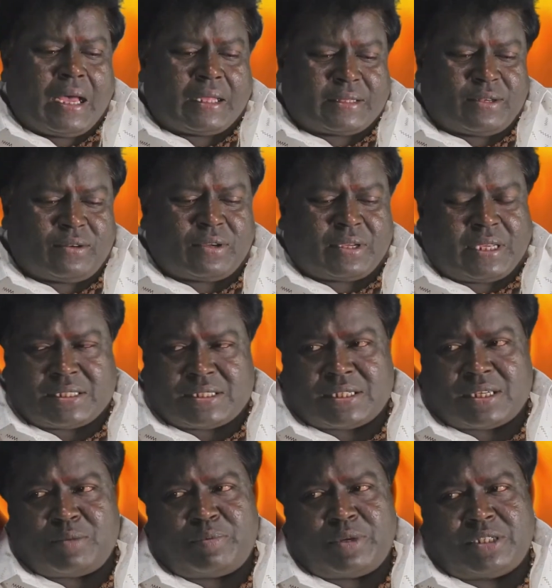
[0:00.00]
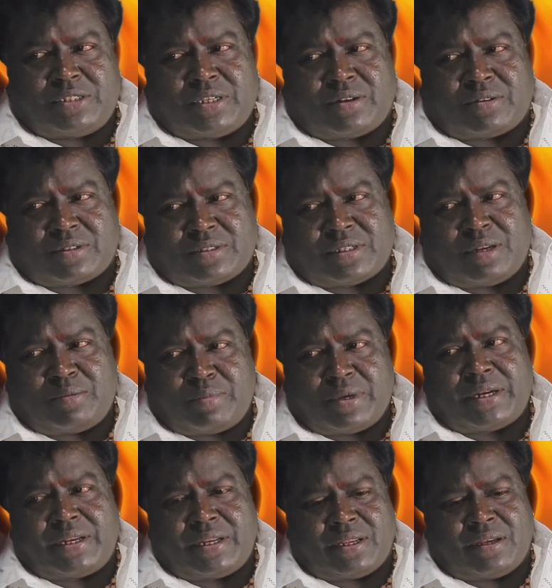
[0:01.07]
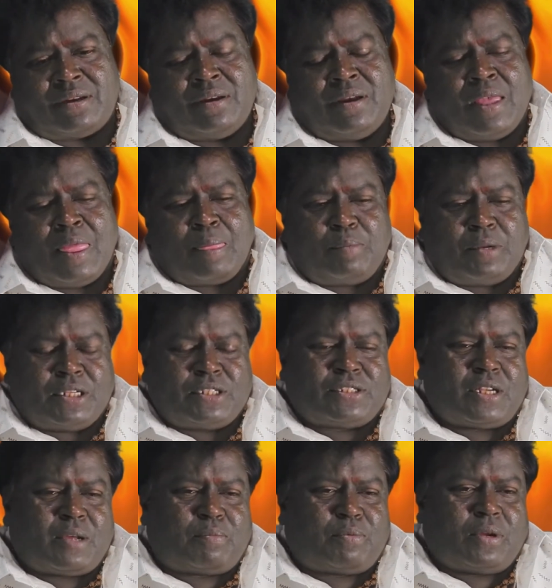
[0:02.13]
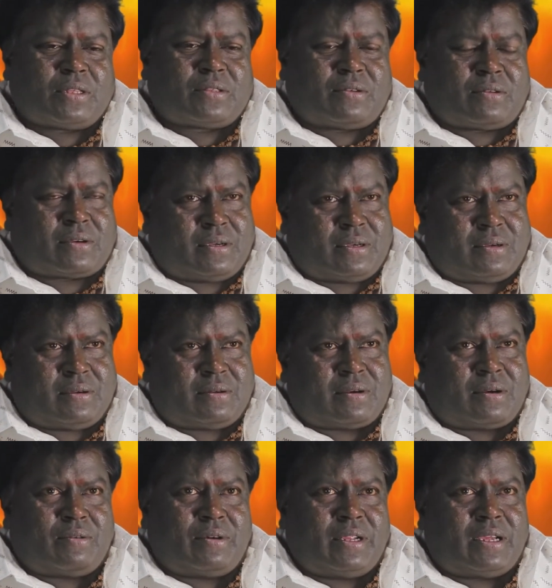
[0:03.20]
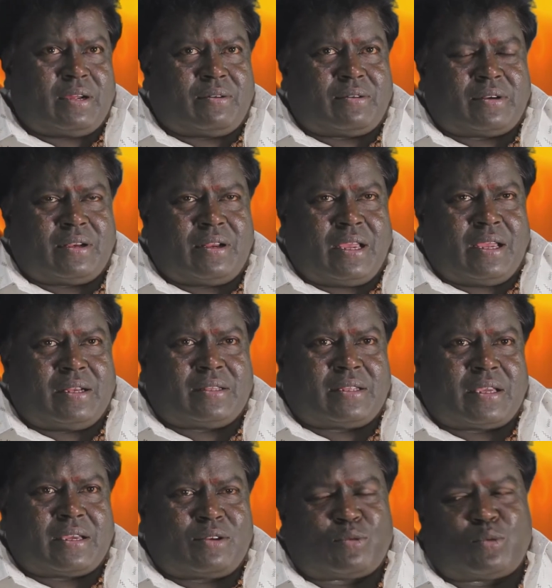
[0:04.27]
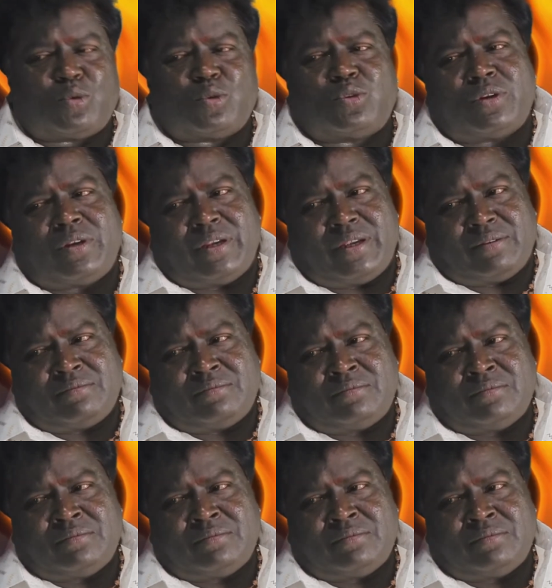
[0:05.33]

అతను గెస్ట్గా పిలిచారు ఒక సెలబ్రిటీగా పిలిచినప్పుడు అతను ఒక రౌడీగా ఉంటాడు ఆయన దగ్గర కూతురు నేను